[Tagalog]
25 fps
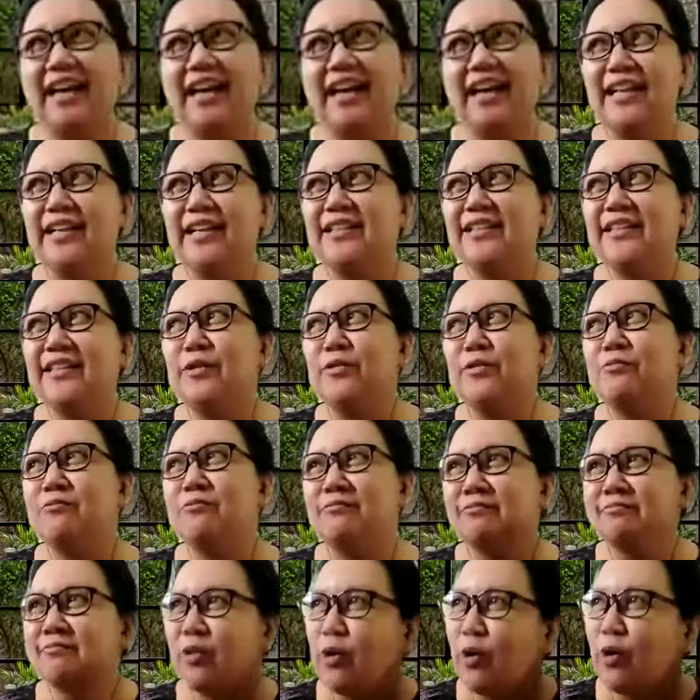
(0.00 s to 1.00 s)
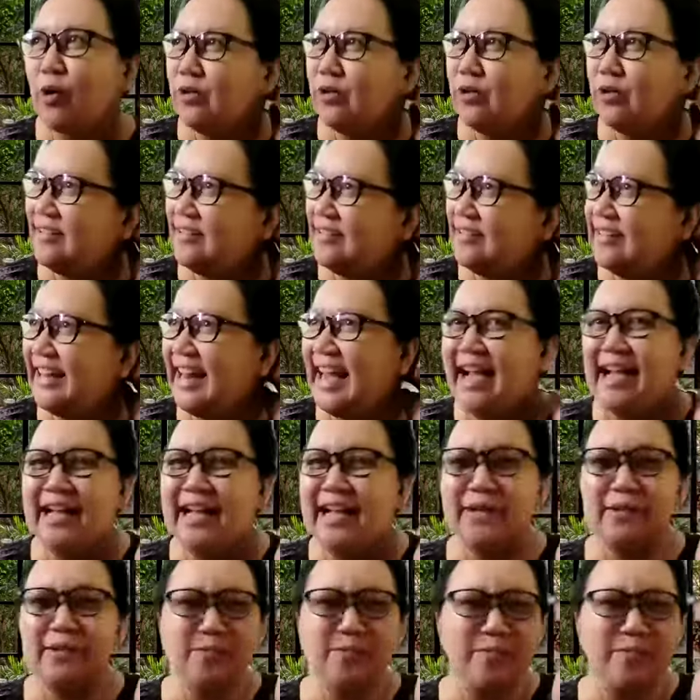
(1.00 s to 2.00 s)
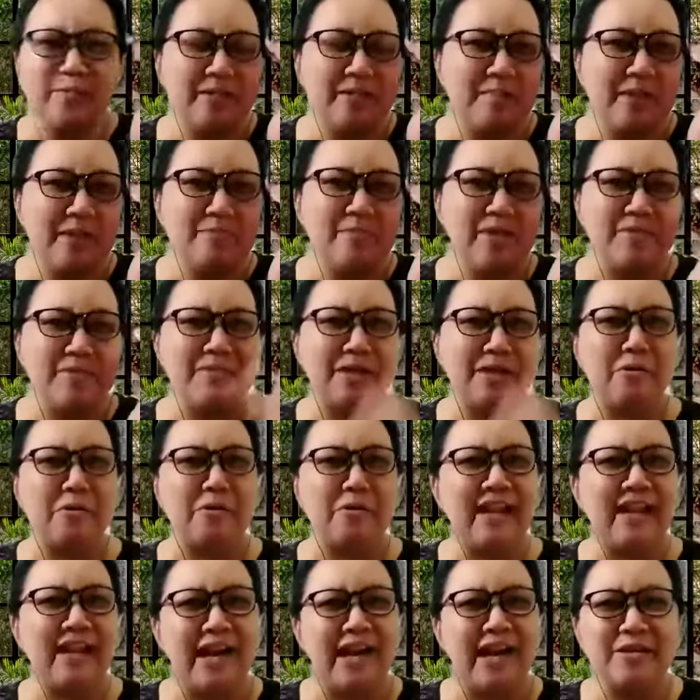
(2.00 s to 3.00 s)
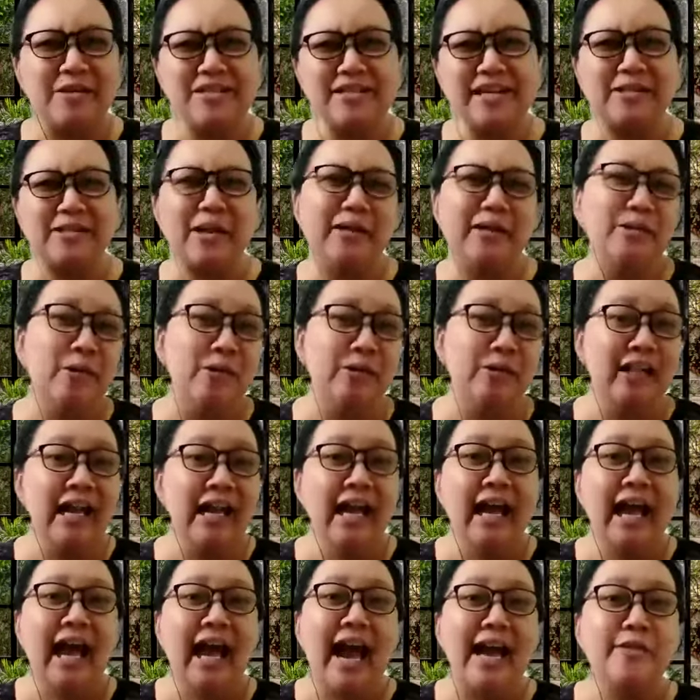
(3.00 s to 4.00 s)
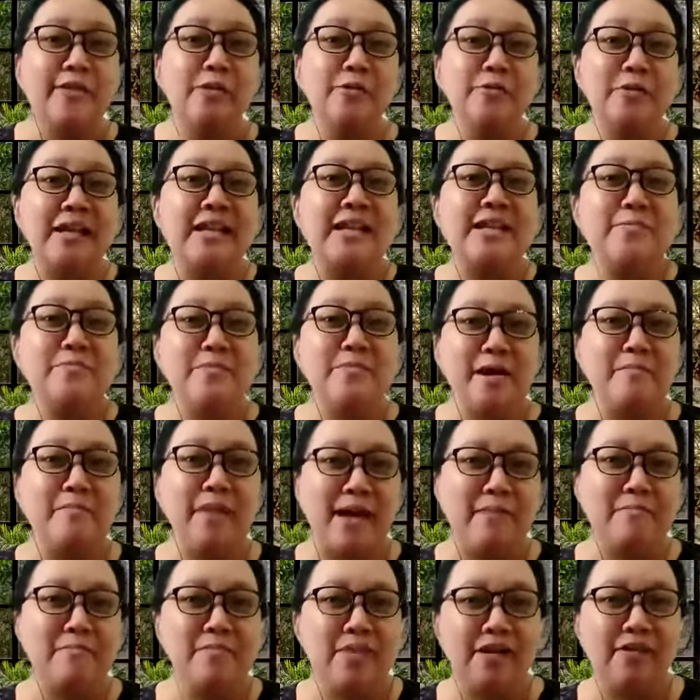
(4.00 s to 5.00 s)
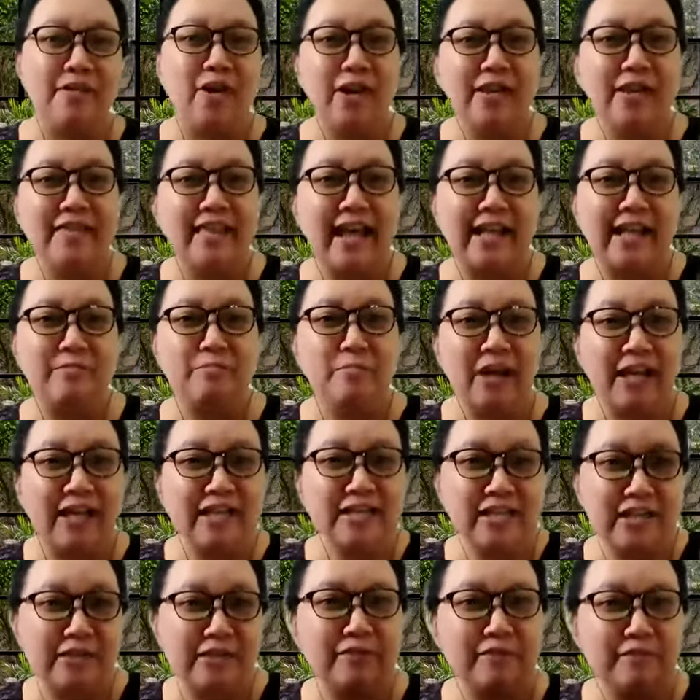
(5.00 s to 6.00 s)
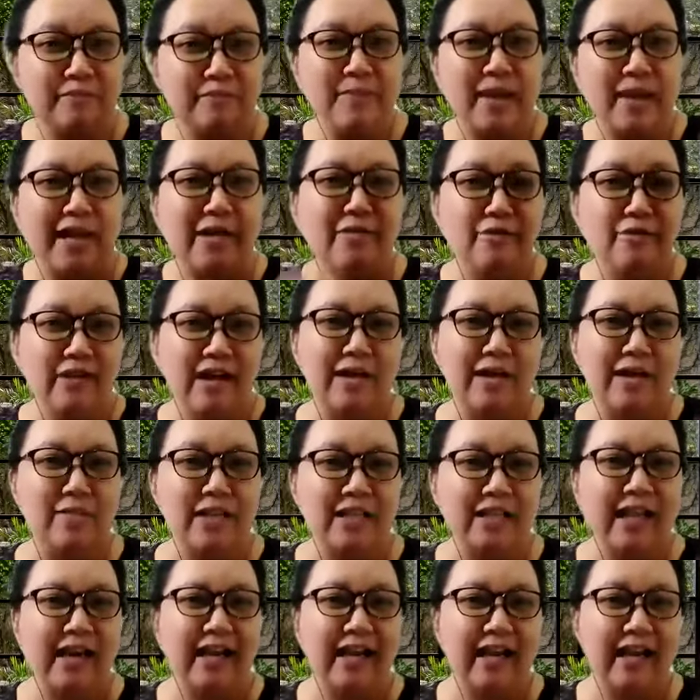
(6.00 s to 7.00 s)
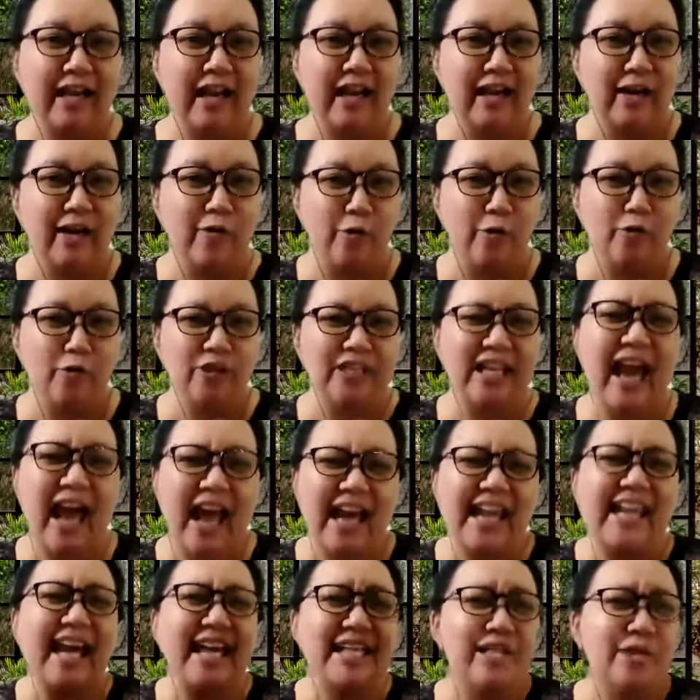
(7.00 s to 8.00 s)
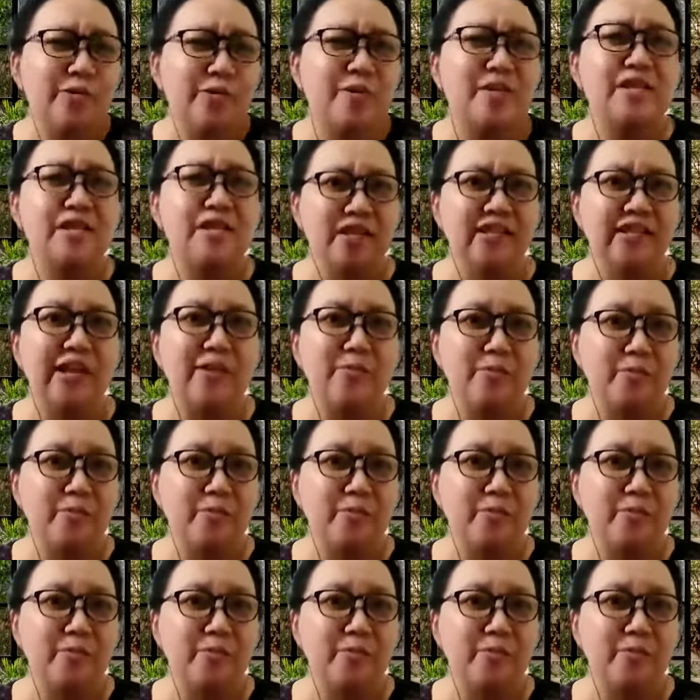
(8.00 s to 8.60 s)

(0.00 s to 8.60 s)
uh, yung code lang meron ba kami code language I, I don't I don't really remember all that much if meron kami talagang code yeah I guess there were certain